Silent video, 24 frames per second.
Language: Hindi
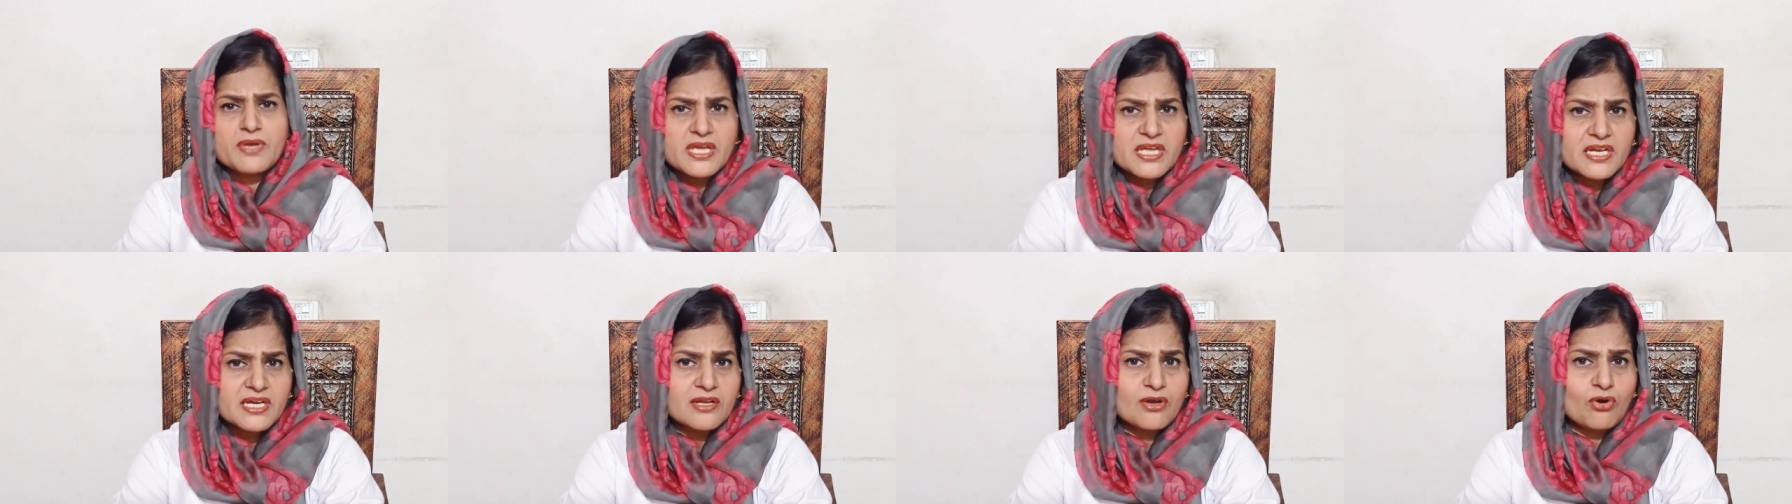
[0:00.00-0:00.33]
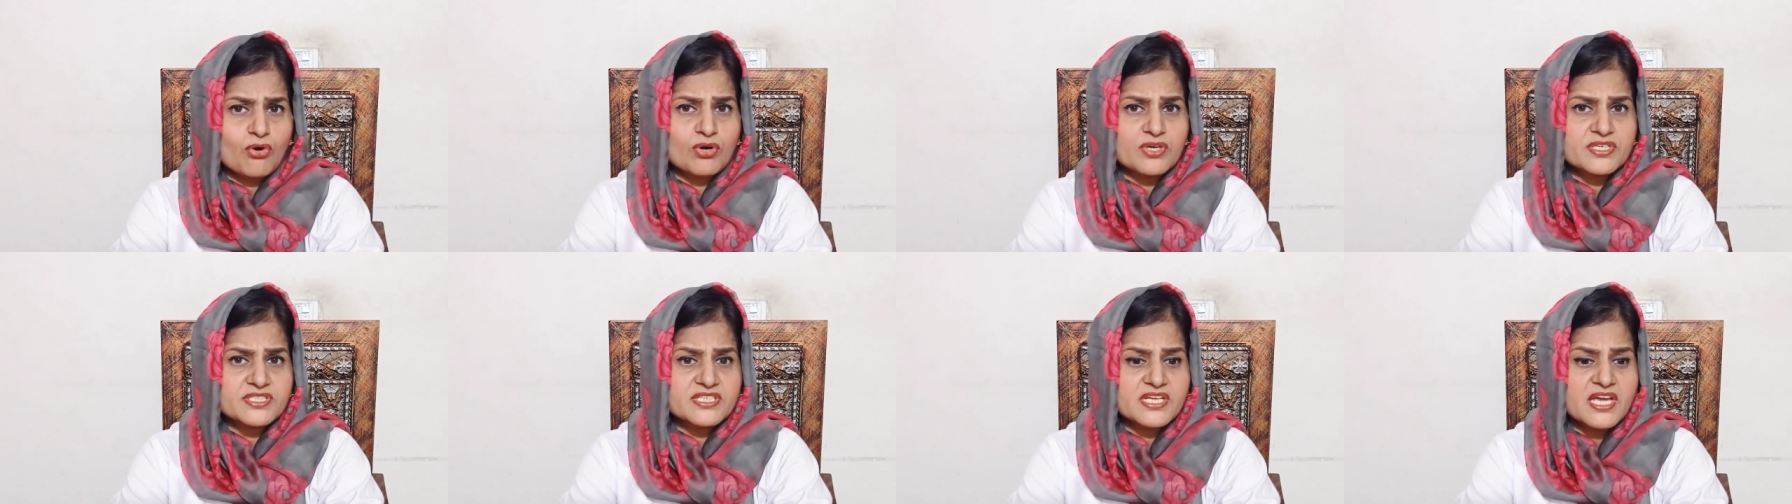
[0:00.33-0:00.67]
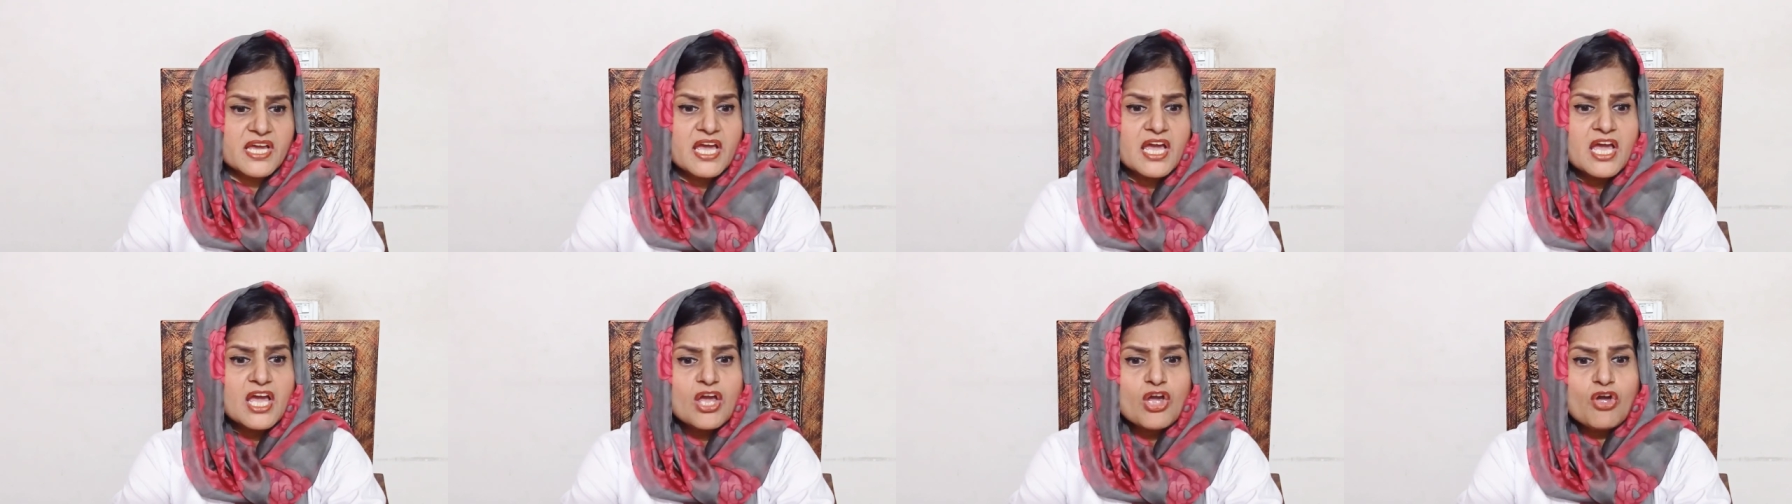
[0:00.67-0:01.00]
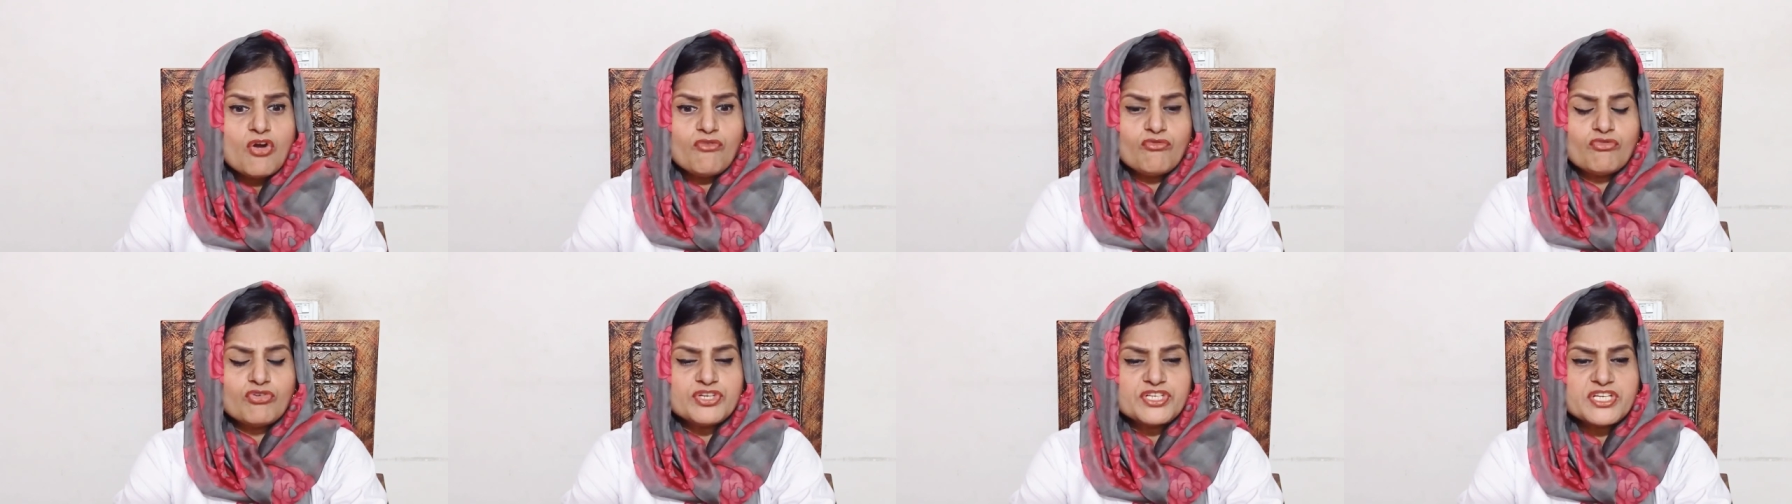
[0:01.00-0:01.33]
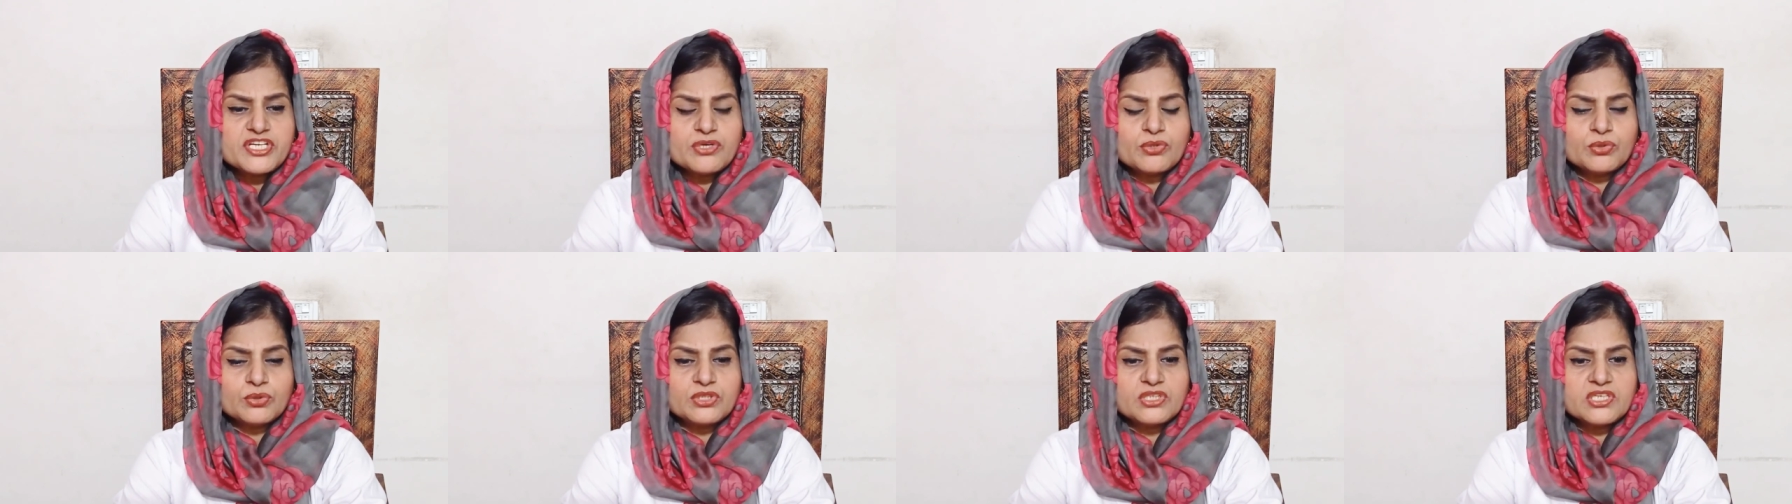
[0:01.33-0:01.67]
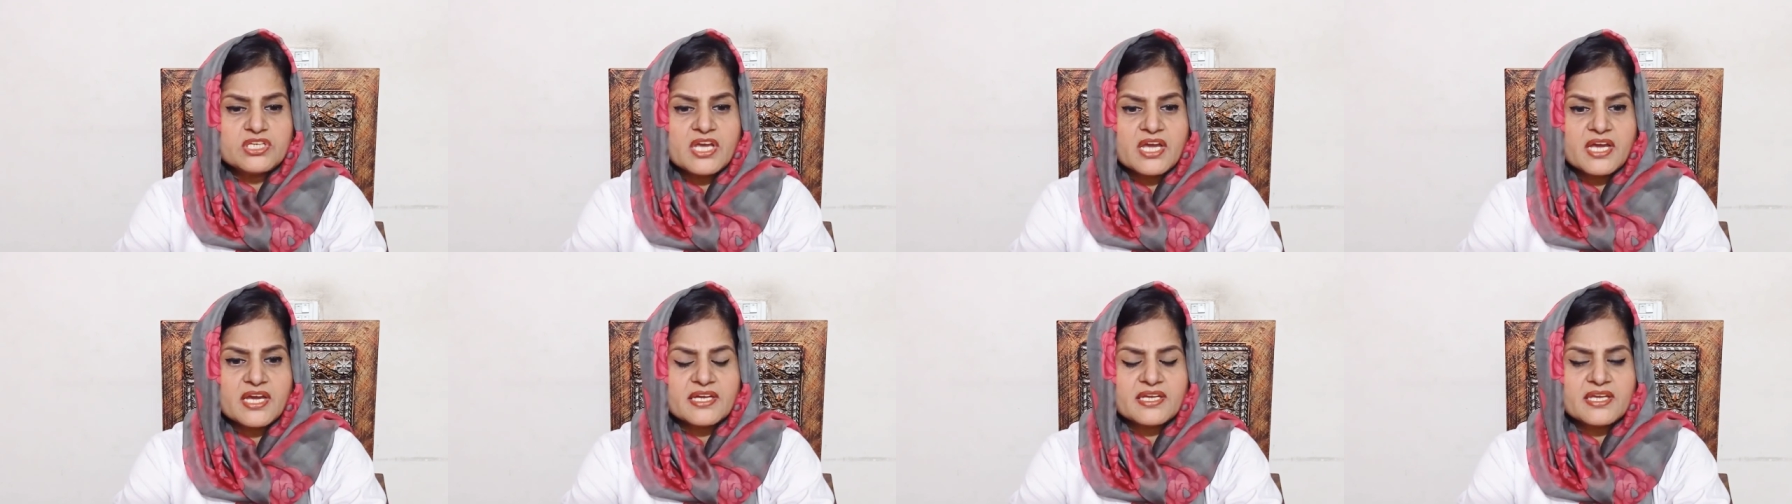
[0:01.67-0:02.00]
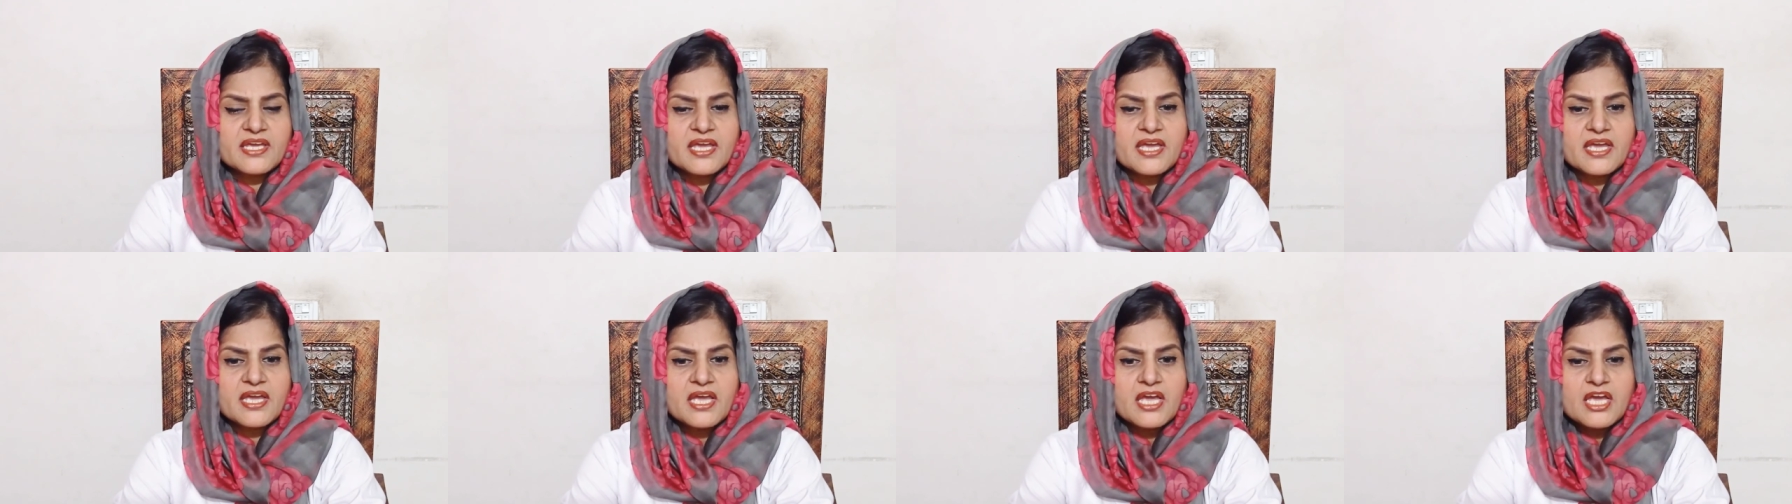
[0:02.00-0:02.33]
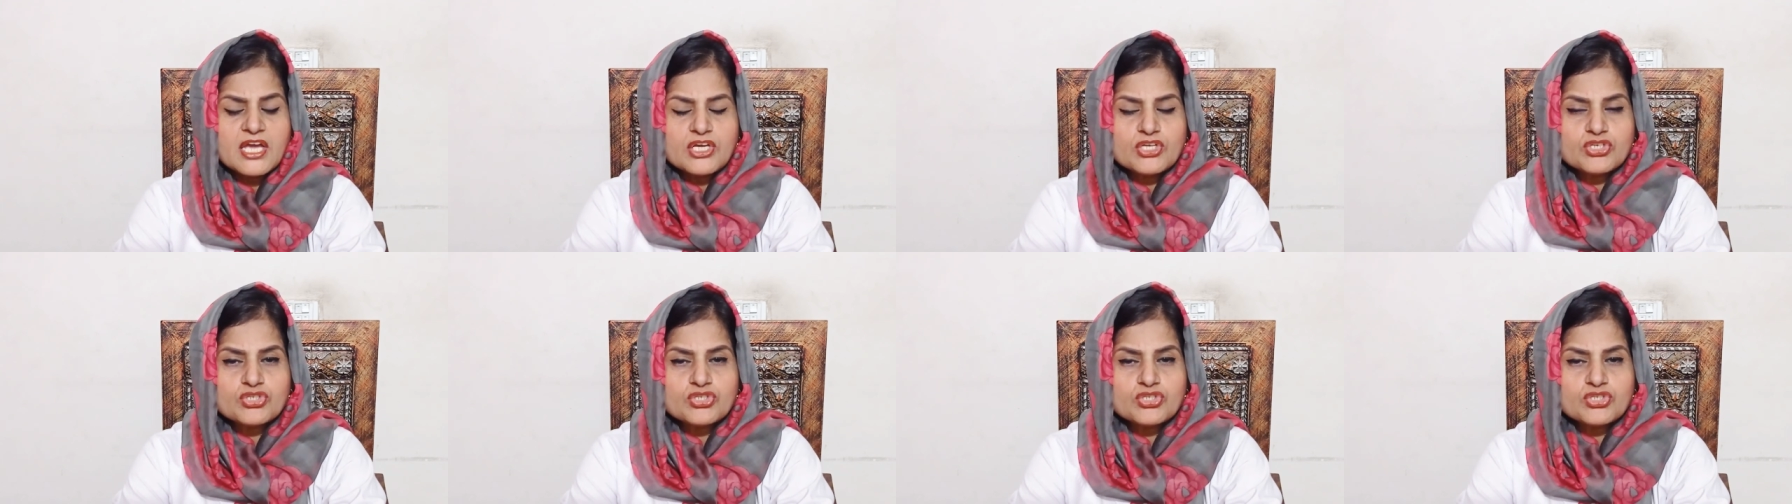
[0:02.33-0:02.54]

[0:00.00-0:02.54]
मेन कॉज है वो ये होती है कि